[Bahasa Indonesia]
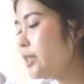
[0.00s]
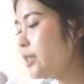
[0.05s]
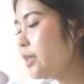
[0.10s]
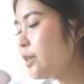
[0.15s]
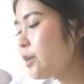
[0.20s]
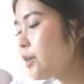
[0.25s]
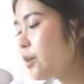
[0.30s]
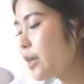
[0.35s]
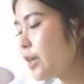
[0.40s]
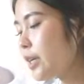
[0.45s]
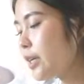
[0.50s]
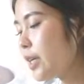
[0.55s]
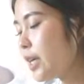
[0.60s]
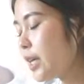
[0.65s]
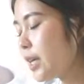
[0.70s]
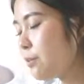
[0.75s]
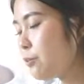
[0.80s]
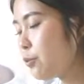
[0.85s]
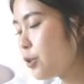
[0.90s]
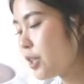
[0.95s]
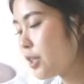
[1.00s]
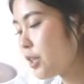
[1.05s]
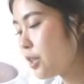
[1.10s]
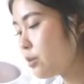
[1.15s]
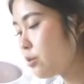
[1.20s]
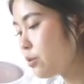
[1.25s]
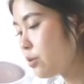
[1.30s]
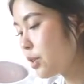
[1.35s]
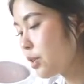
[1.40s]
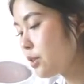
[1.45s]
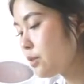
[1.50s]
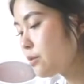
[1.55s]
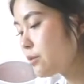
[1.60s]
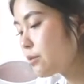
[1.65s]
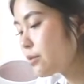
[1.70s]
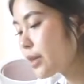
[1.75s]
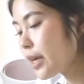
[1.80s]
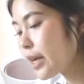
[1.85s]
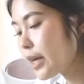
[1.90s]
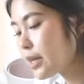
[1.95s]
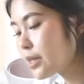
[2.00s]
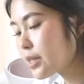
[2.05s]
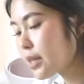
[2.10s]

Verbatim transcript: ke dalam putih telur ya,